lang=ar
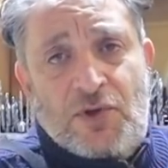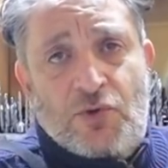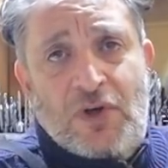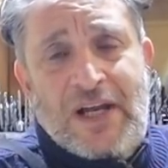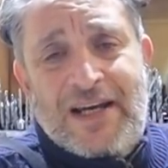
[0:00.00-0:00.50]

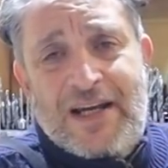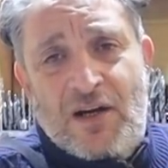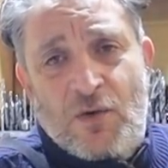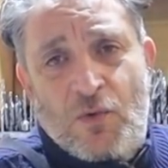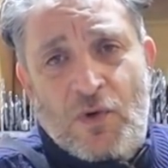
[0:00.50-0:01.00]
بتقول لي
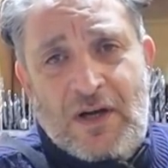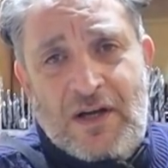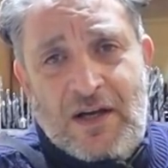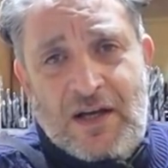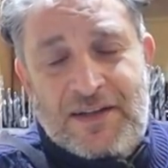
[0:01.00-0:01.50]
علاء هو
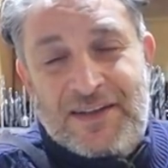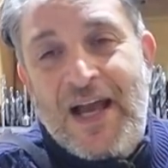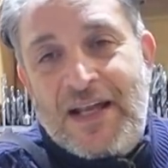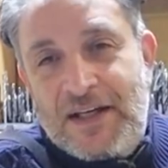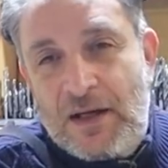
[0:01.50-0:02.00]

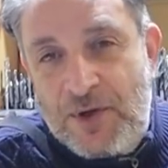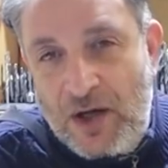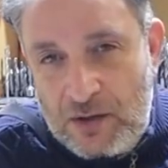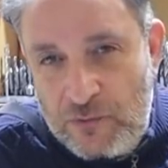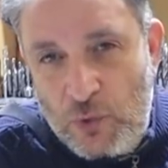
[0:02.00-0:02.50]
يعني اللي
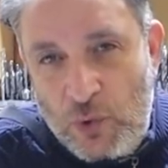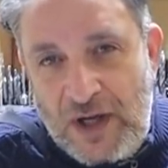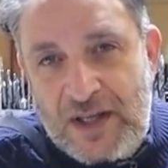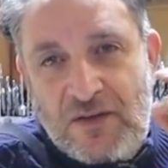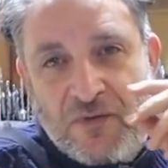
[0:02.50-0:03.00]
بيعرفوا
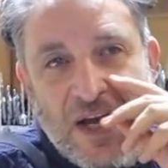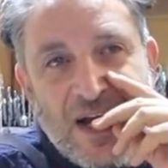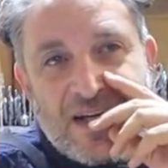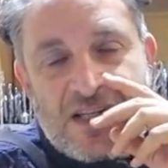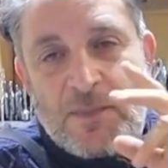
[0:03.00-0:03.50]
لغات في
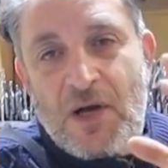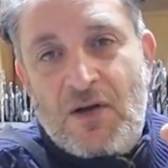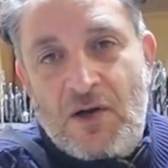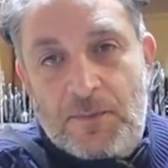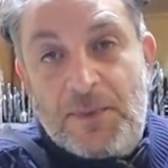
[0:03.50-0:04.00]
حاجة اسمها
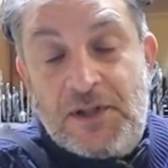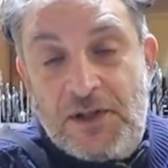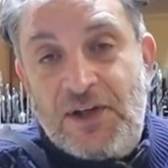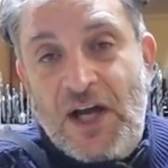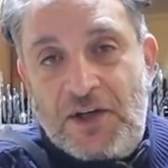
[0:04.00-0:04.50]

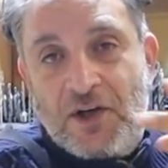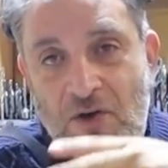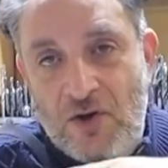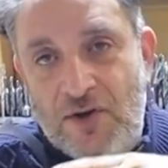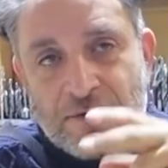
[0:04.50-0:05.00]
كاربنتر يعني
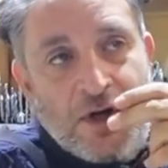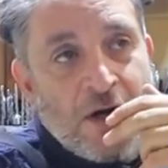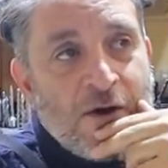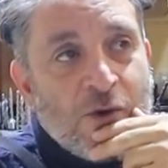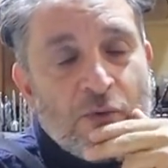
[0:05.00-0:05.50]
نجار
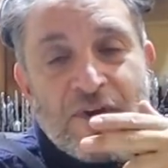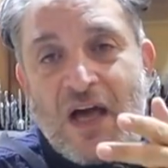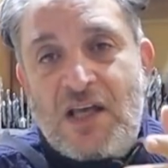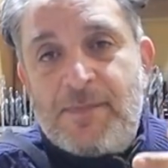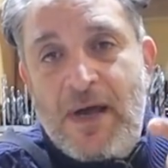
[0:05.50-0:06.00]
وفي
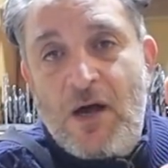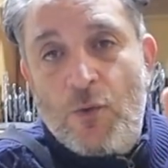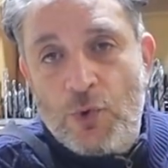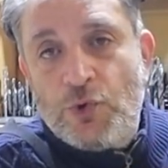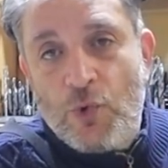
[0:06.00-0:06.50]
حاجه اسمها
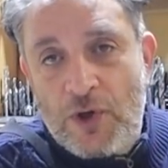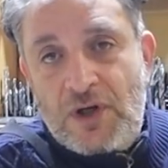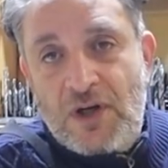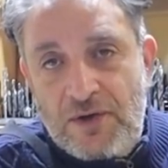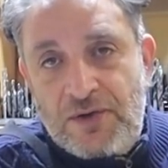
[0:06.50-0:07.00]
وود
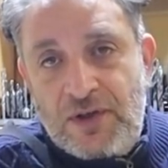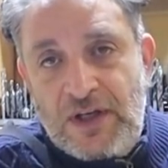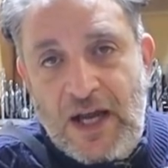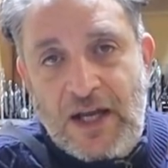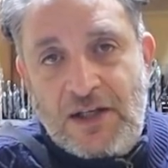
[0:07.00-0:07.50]
وركر
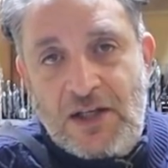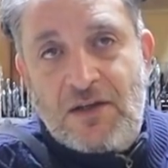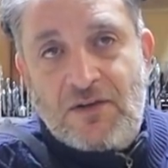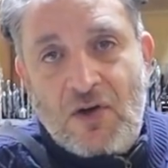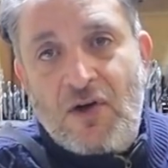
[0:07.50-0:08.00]

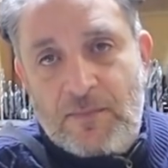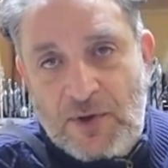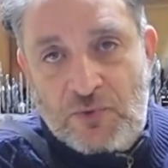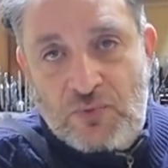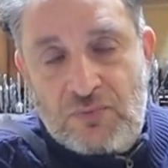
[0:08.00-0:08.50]
يعني نجار
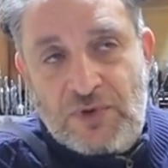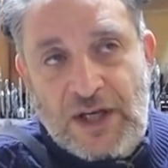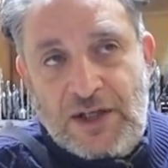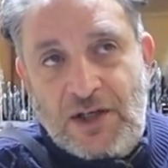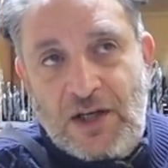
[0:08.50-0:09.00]
برضه
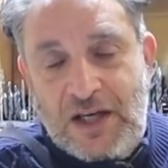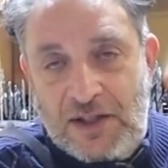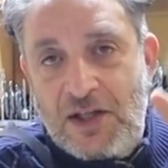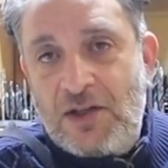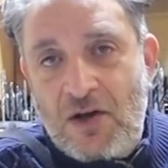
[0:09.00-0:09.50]
يعني
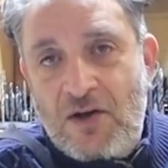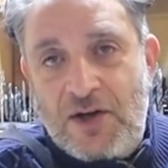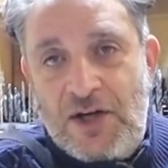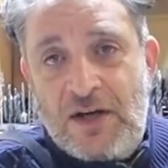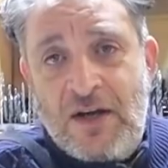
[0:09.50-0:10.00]
الاثنين
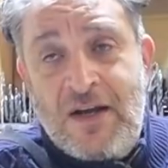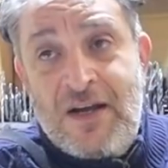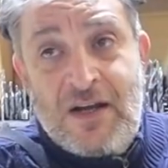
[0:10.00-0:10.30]
نجارين